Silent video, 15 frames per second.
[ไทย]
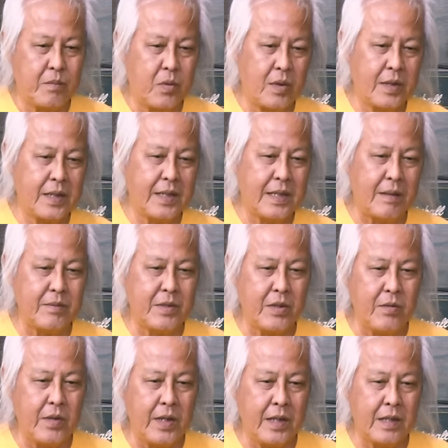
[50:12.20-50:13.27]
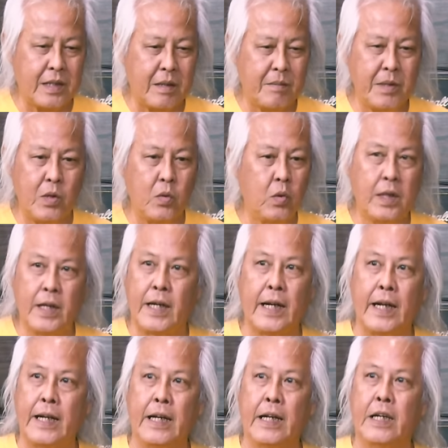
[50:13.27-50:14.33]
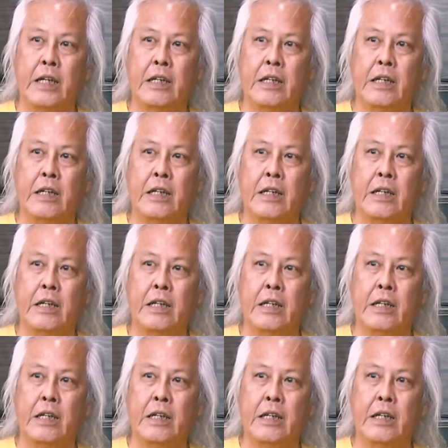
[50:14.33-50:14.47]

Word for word: พวกที่ทำทีวีเขาไม่รู้เรื่องอะไรเลย